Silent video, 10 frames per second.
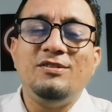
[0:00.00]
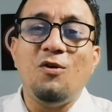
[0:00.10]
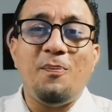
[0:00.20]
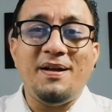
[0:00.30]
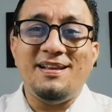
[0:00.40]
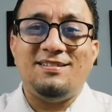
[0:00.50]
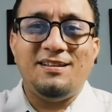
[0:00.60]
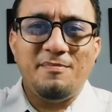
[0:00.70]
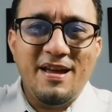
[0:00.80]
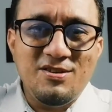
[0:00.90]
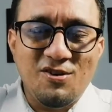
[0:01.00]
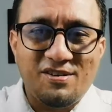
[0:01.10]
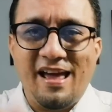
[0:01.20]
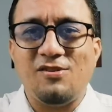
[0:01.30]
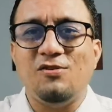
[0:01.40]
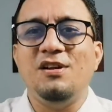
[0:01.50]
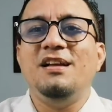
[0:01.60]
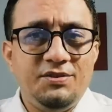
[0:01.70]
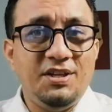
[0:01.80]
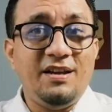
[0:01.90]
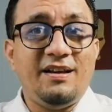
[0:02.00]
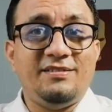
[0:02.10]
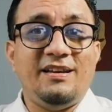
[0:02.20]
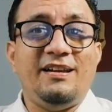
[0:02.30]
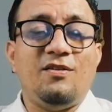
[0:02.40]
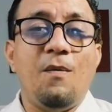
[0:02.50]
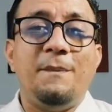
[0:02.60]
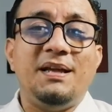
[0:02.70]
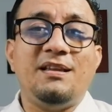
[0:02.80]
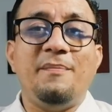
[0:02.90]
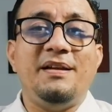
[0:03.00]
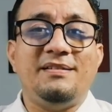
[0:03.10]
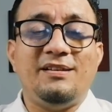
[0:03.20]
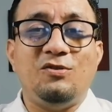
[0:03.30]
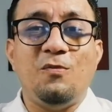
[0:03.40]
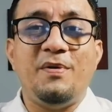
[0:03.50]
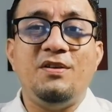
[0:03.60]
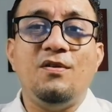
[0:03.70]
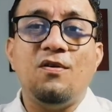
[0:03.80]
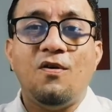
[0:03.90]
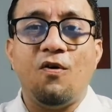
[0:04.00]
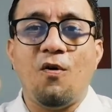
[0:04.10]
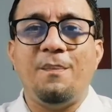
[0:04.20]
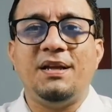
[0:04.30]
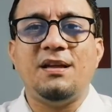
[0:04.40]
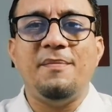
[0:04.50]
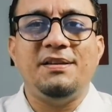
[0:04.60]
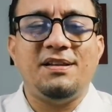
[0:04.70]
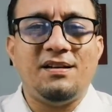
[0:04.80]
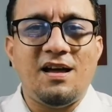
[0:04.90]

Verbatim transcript: no puede ser medio raro. Tienes que ser completamente estúpido o completamente